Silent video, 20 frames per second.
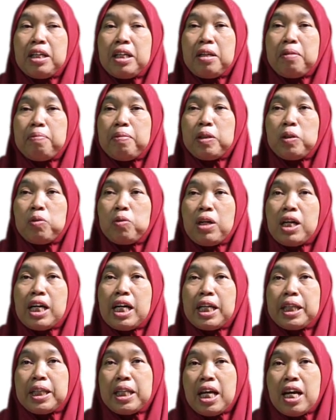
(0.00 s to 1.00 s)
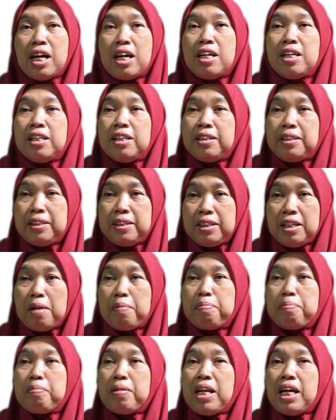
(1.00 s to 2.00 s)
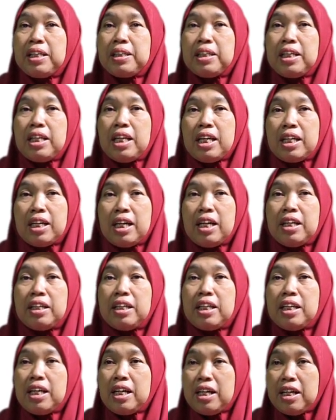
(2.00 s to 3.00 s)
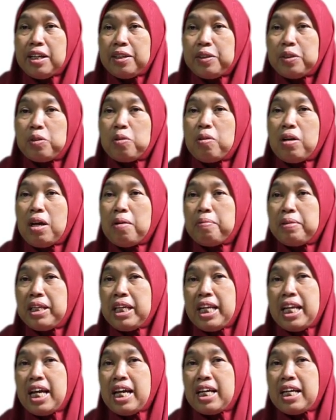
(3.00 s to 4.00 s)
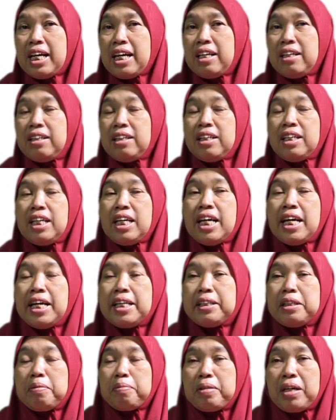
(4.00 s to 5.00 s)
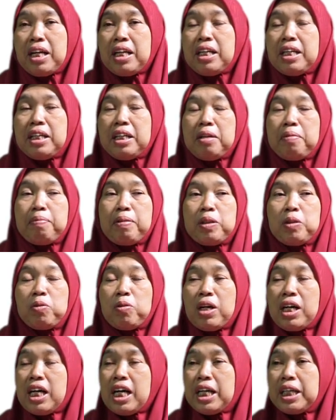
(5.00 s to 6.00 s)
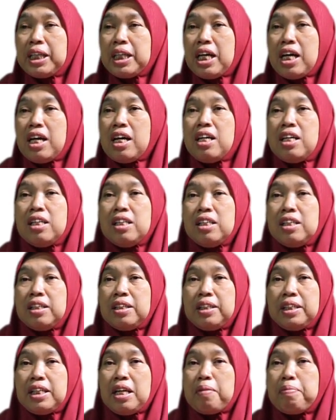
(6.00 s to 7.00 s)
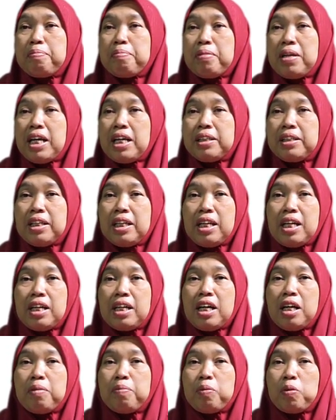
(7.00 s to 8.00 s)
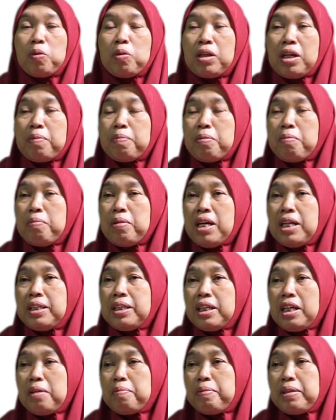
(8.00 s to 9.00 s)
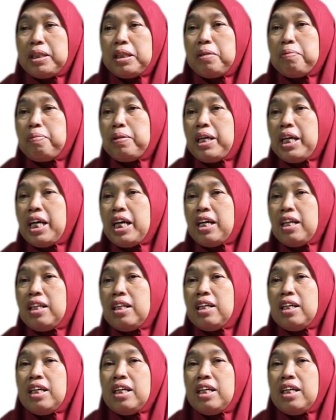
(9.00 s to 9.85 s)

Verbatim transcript: Negeri 4 Surakarta siap melaksanakan gerakan sekolah menyenangkan. SMK Negeri 4 Surakarta siap melaksanakan program pembelajaran PJBL.